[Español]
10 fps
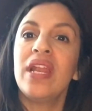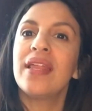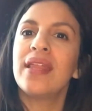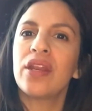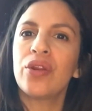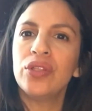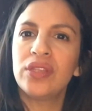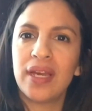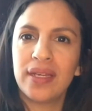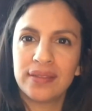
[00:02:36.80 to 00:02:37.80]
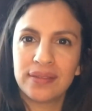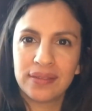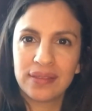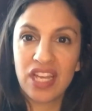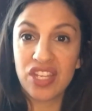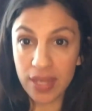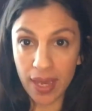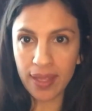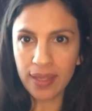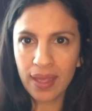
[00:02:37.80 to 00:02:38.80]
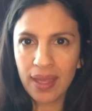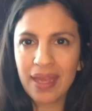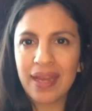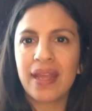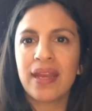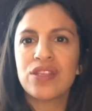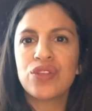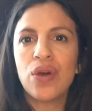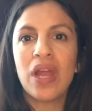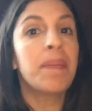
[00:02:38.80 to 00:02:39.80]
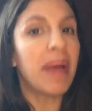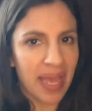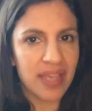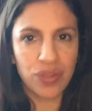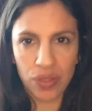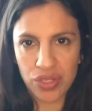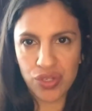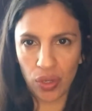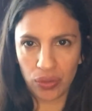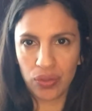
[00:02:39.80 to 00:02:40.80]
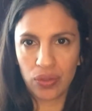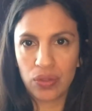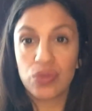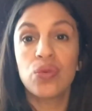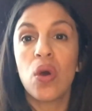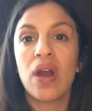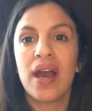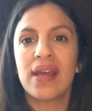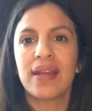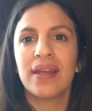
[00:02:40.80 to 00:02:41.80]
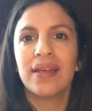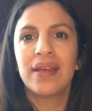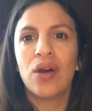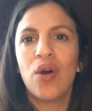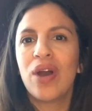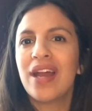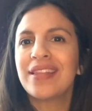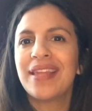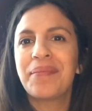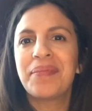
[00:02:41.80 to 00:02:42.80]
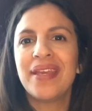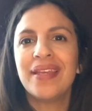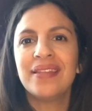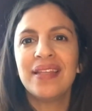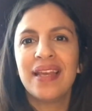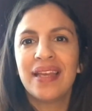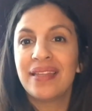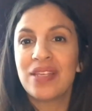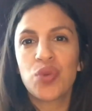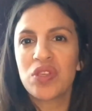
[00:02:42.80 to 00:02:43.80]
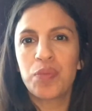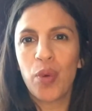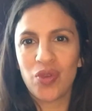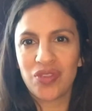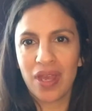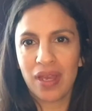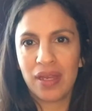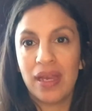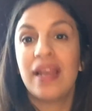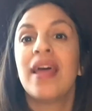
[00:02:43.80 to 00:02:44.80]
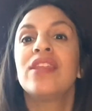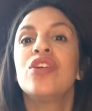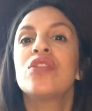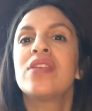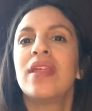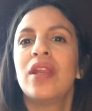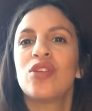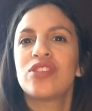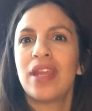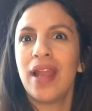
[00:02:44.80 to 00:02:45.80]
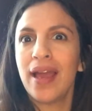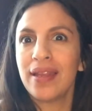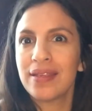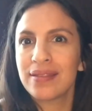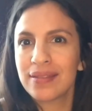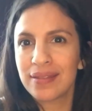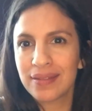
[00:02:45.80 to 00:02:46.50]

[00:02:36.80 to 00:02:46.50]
de la derrota, Ñai regresó al palacio de Chot, su hogar, hogar también de su esposa, la diosa de los telares.